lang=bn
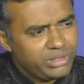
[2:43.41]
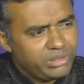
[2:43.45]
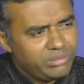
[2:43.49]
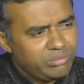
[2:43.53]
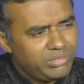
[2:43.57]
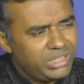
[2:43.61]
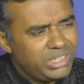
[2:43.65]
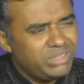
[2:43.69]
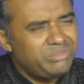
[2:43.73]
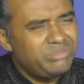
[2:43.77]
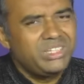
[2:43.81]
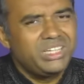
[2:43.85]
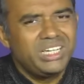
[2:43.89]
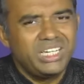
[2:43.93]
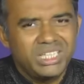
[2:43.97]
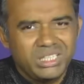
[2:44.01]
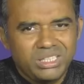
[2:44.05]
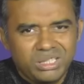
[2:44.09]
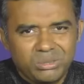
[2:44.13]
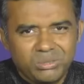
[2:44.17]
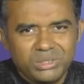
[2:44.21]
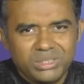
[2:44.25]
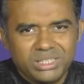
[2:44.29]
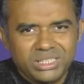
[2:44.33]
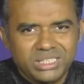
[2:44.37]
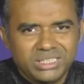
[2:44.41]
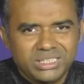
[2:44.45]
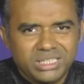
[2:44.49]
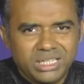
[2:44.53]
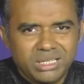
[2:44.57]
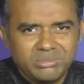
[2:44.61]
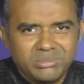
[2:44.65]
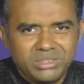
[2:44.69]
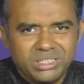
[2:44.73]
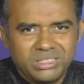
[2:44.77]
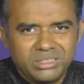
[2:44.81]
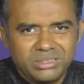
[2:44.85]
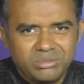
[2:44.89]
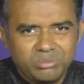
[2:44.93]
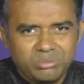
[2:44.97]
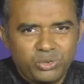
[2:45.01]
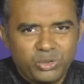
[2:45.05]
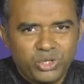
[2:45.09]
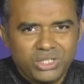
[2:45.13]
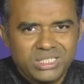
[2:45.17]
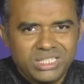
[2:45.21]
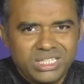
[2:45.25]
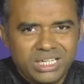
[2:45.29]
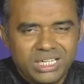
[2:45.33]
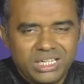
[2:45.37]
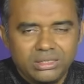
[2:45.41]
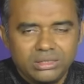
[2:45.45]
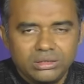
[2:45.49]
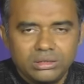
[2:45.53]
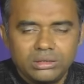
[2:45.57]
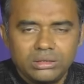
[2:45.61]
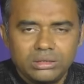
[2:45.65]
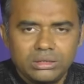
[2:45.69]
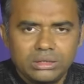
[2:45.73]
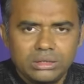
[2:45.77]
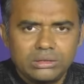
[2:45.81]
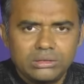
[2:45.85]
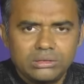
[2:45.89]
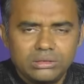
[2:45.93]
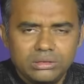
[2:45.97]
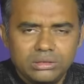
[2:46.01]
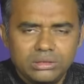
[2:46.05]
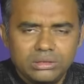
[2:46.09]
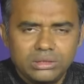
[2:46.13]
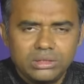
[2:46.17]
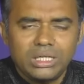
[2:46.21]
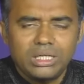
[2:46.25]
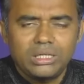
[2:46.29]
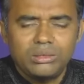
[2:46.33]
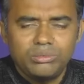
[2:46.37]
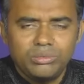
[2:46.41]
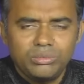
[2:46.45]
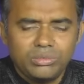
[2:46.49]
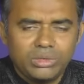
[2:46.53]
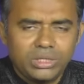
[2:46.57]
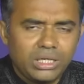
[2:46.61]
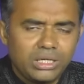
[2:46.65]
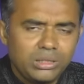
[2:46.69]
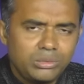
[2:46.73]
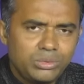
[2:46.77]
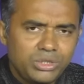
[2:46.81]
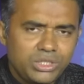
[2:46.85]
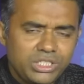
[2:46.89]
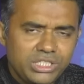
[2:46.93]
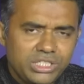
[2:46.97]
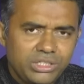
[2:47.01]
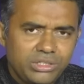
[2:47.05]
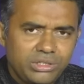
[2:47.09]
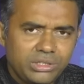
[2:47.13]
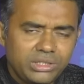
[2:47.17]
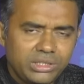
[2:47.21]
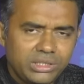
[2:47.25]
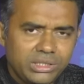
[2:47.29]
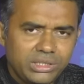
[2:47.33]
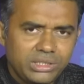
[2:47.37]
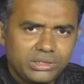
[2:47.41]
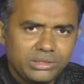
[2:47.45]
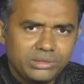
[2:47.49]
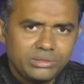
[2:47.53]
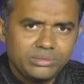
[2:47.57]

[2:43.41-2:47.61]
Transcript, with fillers: মানে ফেলে দেওয়ার মতো একটা সাবজেক্ট ওয়াচা কেন কেন বলছি কথাটা